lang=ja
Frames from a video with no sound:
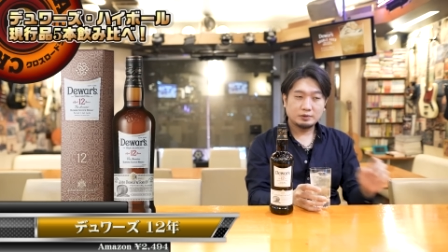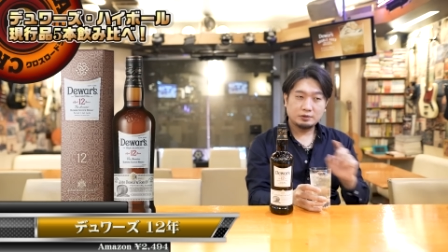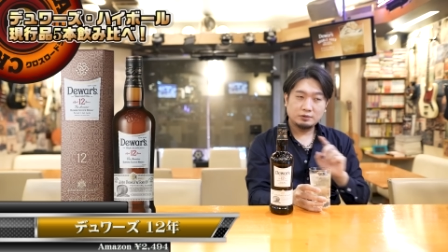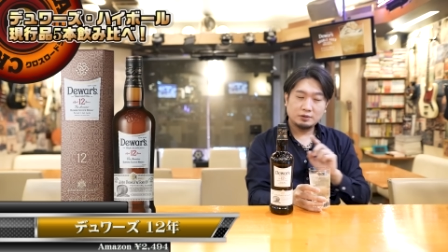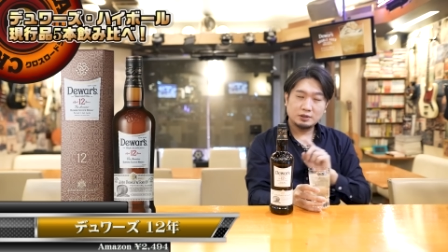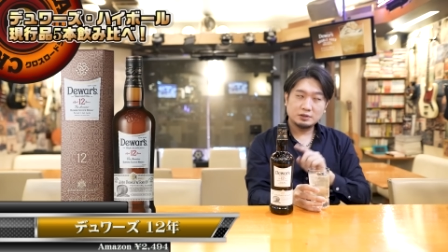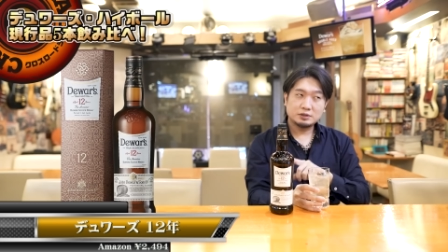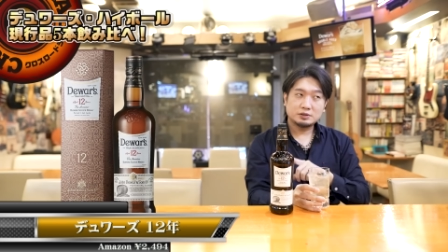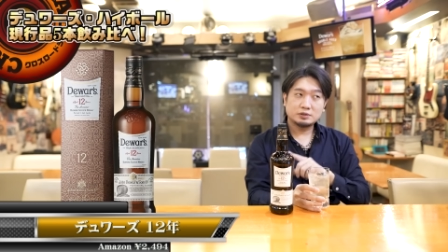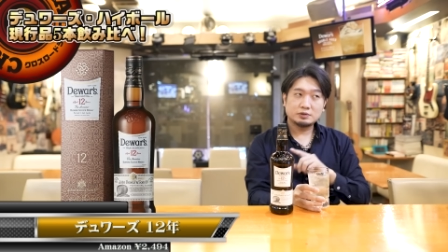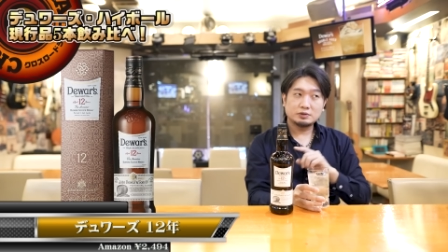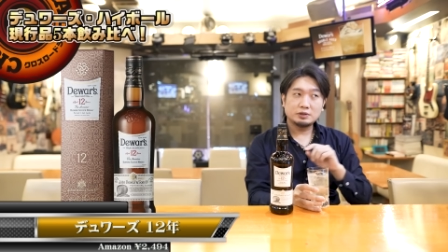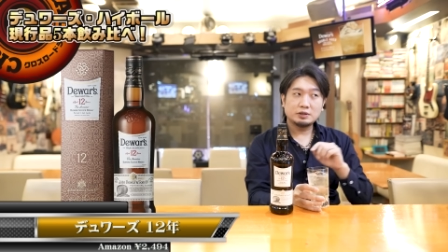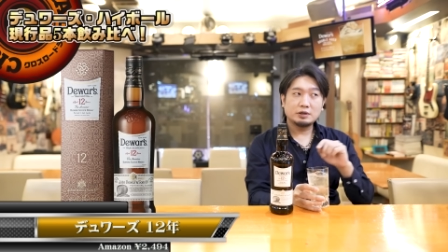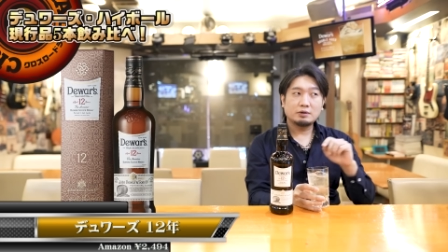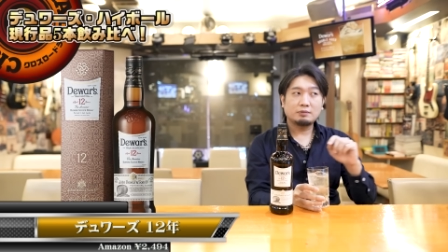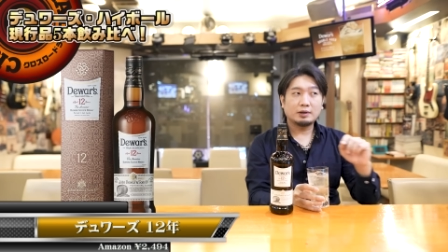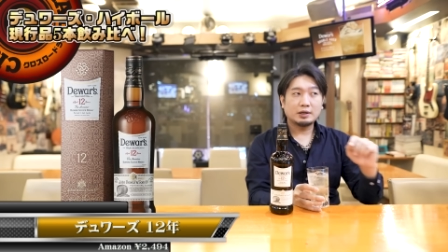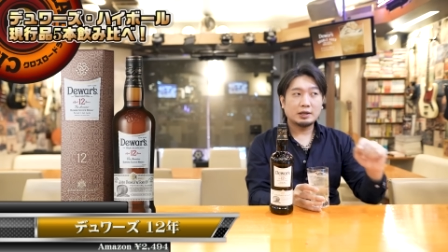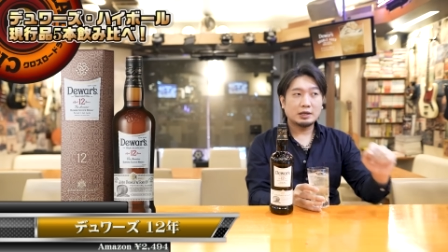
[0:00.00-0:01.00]
デュアーズ12
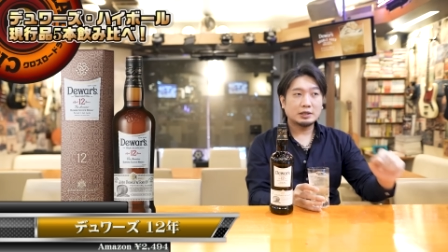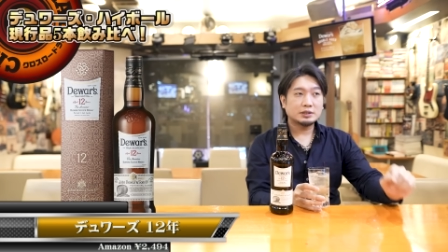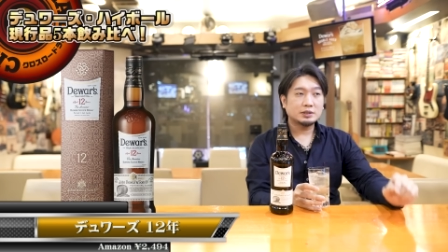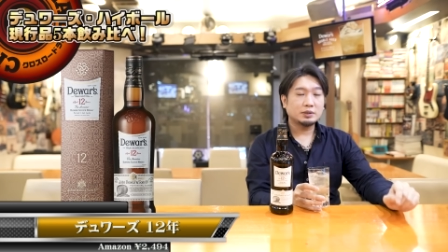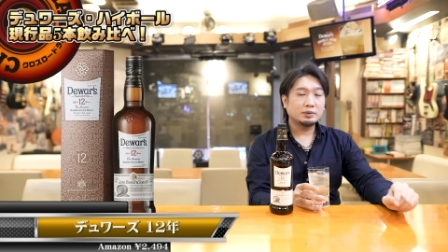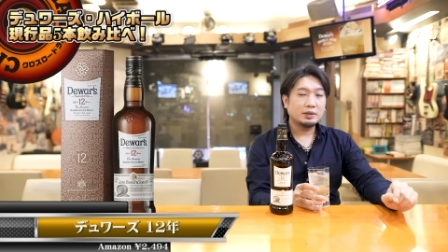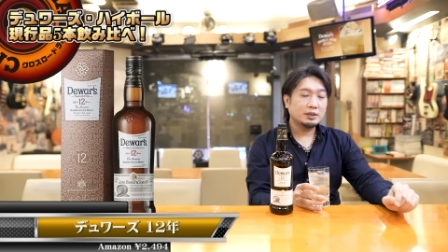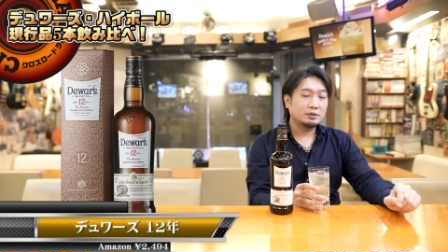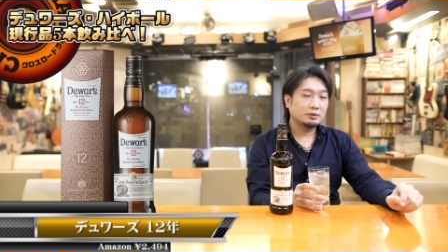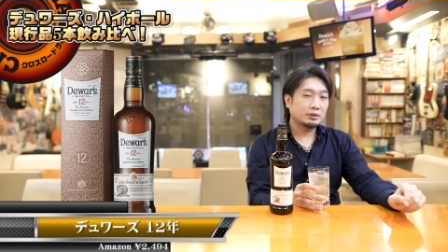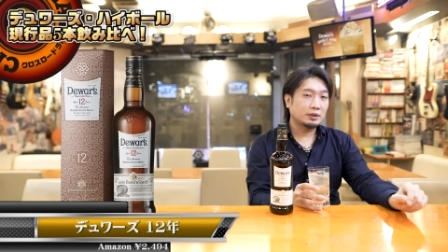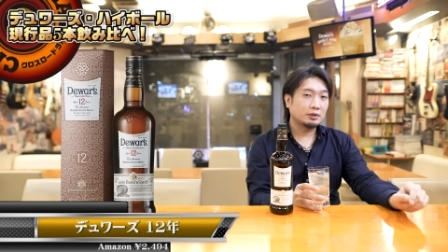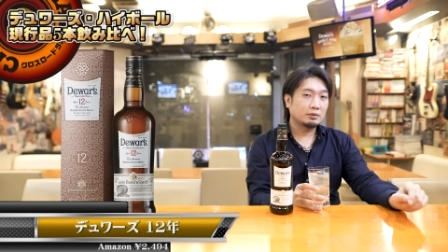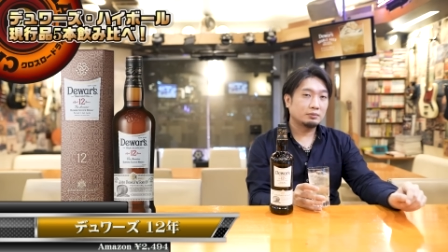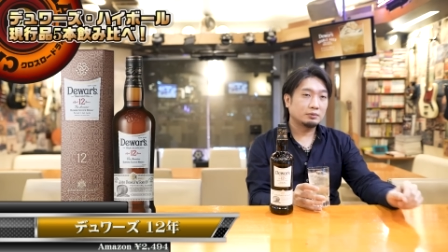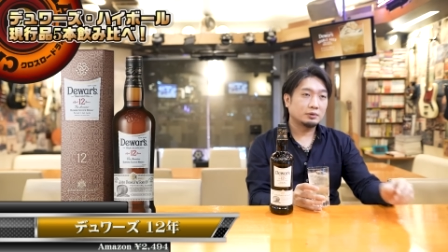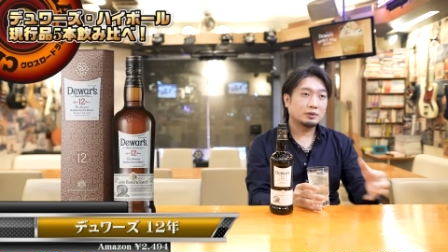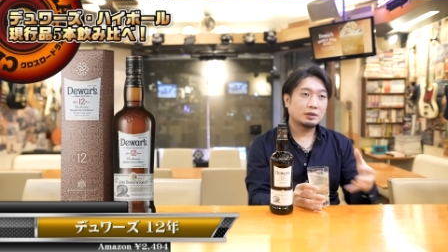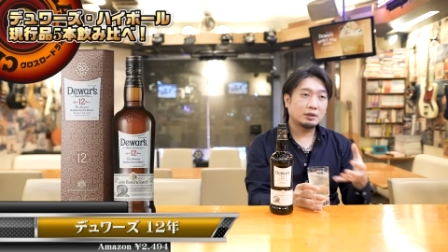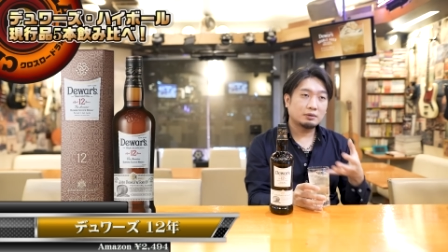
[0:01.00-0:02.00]
年はねストレートで
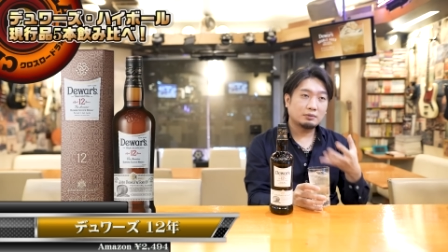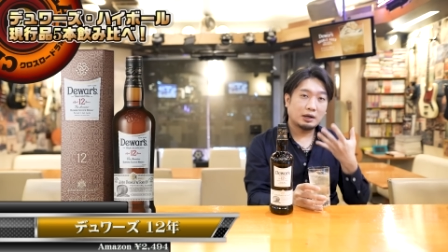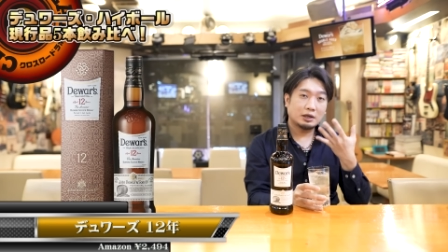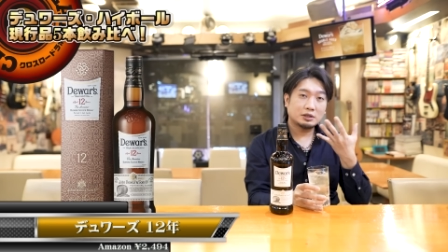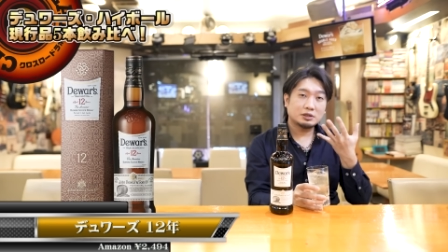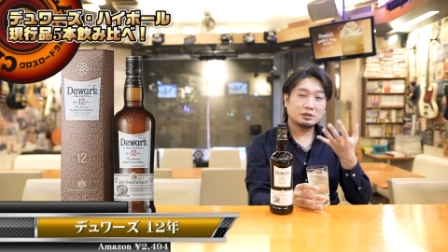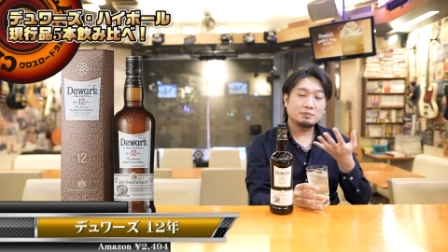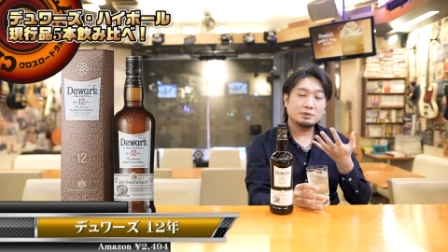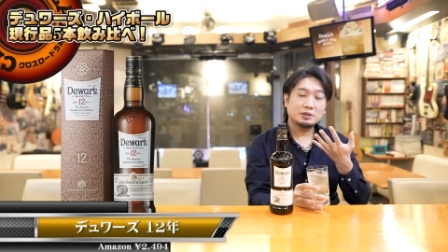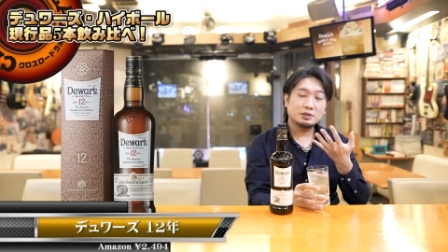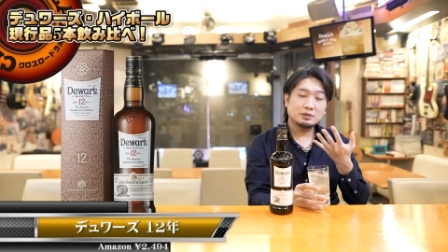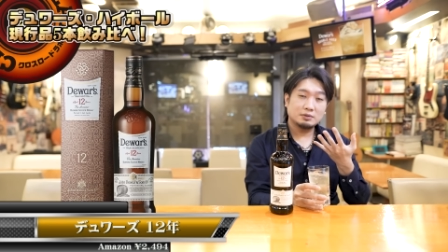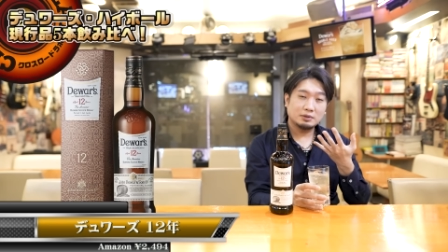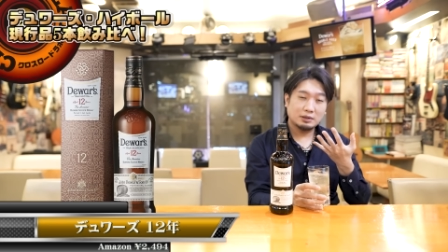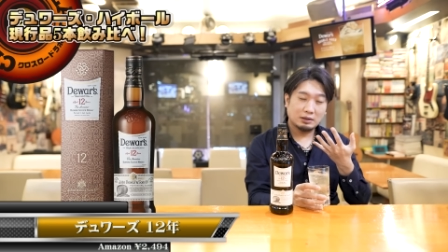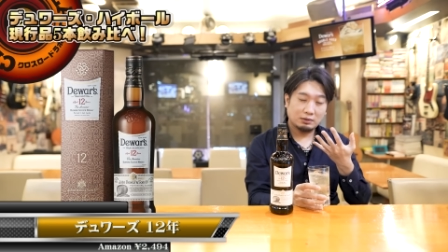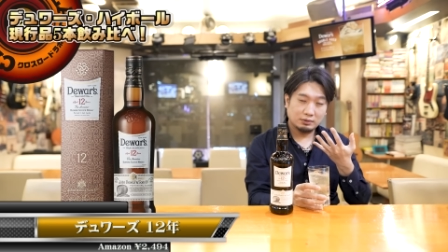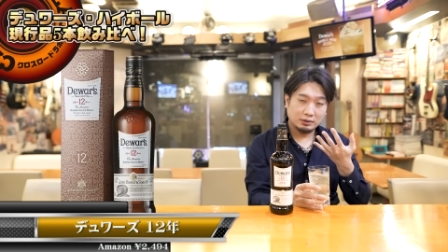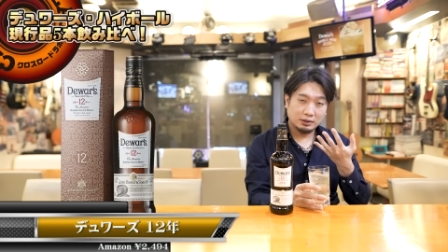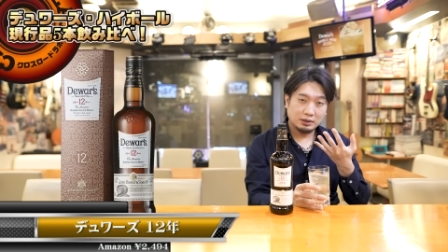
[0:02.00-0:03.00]
飲むと結構蜂蜜の香